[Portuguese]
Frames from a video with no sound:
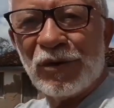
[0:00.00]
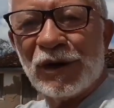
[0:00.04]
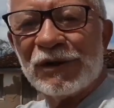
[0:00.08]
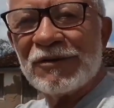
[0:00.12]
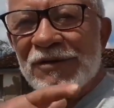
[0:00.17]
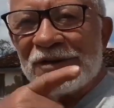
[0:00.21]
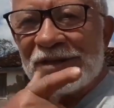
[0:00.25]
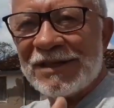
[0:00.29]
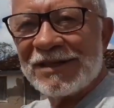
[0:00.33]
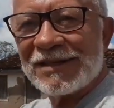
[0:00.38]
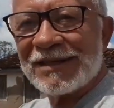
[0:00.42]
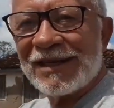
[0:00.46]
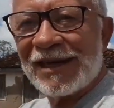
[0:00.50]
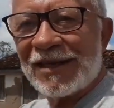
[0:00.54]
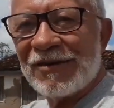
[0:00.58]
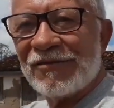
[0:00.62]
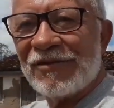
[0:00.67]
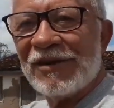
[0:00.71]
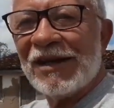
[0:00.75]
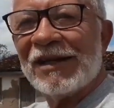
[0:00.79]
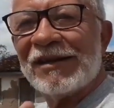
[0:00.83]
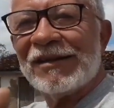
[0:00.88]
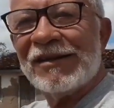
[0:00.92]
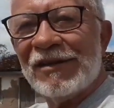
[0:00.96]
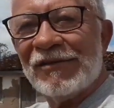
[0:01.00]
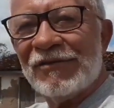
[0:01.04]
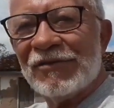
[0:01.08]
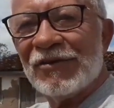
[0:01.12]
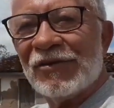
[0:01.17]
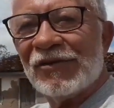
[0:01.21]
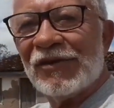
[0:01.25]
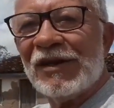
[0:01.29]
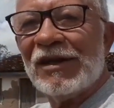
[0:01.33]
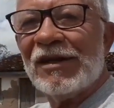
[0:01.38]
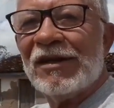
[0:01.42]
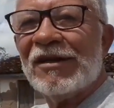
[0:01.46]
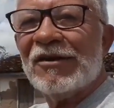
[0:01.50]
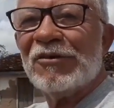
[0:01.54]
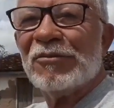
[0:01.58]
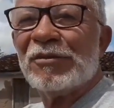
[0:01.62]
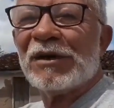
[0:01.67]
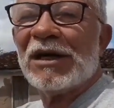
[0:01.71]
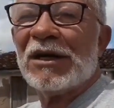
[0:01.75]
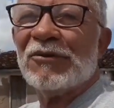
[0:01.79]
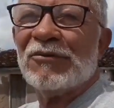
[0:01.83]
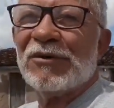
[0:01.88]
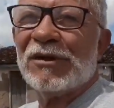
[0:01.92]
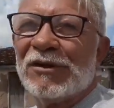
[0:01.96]
Quando se inscrever, ative o sininho
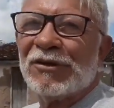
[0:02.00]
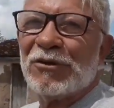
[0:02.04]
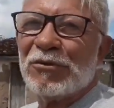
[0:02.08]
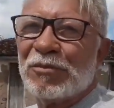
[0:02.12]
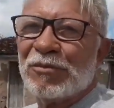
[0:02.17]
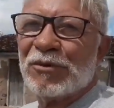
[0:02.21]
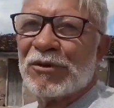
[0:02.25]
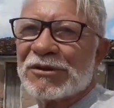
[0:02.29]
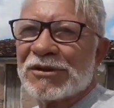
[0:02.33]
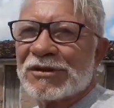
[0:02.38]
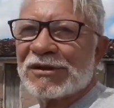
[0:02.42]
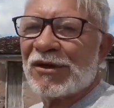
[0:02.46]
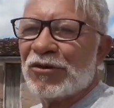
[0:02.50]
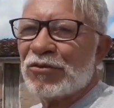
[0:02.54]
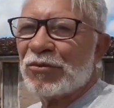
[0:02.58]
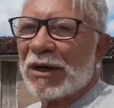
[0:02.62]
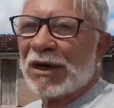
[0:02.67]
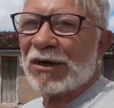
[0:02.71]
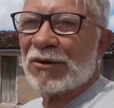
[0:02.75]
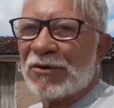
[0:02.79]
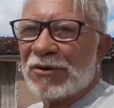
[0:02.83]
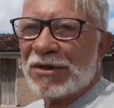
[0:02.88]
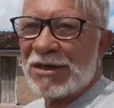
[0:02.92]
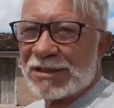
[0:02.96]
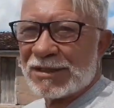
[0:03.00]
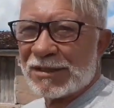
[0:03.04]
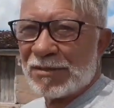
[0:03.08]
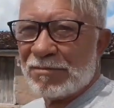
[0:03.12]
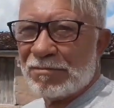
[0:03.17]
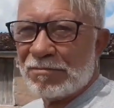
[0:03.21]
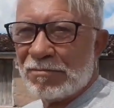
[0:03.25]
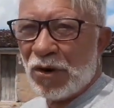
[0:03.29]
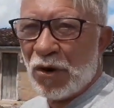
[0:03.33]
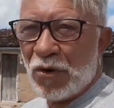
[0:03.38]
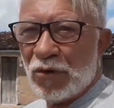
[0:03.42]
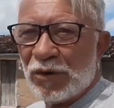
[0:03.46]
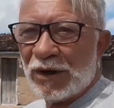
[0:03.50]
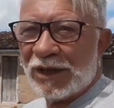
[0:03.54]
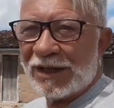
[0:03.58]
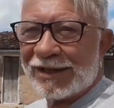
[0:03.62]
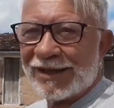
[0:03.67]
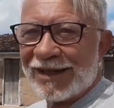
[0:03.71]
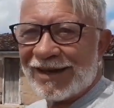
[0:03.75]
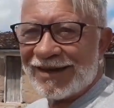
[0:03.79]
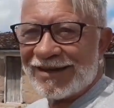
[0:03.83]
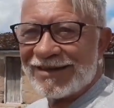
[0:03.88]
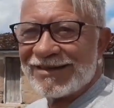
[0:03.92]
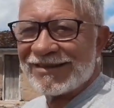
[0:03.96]
para quando eu postar uma coisa boa,
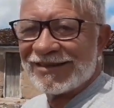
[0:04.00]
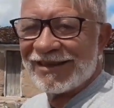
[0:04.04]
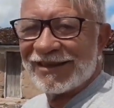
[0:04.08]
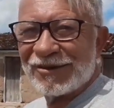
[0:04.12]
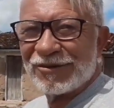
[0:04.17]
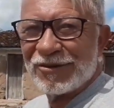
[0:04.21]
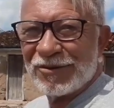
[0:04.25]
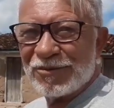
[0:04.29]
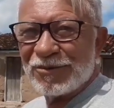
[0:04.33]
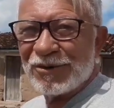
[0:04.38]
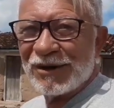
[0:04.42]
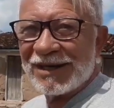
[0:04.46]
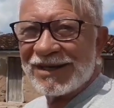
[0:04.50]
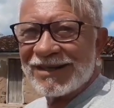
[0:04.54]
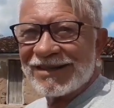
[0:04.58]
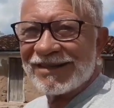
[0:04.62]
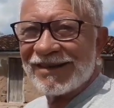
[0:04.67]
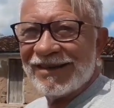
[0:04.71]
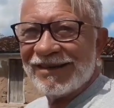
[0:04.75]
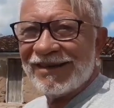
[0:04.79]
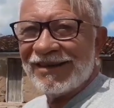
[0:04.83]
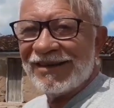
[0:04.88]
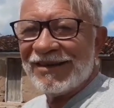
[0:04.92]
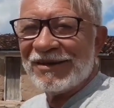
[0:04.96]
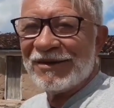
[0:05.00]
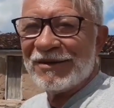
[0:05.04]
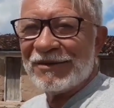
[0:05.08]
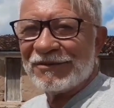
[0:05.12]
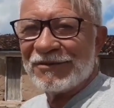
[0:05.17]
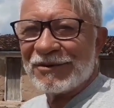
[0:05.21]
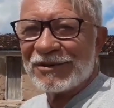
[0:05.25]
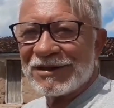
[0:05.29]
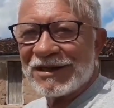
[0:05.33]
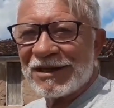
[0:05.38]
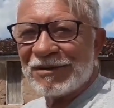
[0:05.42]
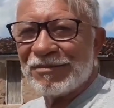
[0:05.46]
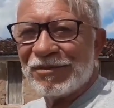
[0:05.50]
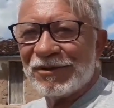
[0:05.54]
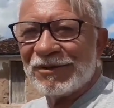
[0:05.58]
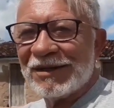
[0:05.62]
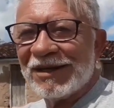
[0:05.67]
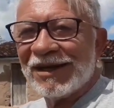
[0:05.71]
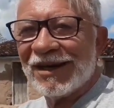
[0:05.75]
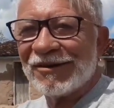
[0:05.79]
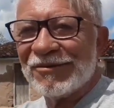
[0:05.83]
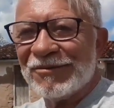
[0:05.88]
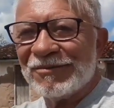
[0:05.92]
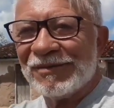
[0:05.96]
interessante como essa, você
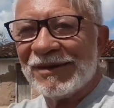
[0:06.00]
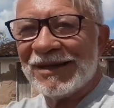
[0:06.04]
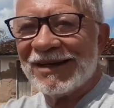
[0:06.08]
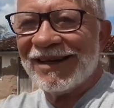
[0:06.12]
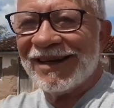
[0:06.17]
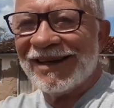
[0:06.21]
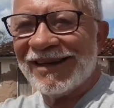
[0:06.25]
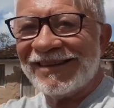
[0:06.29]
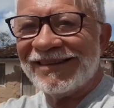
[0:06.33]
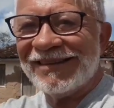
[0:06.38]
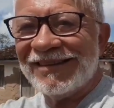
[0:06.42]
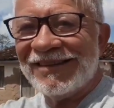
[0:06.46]
poder acompanhar.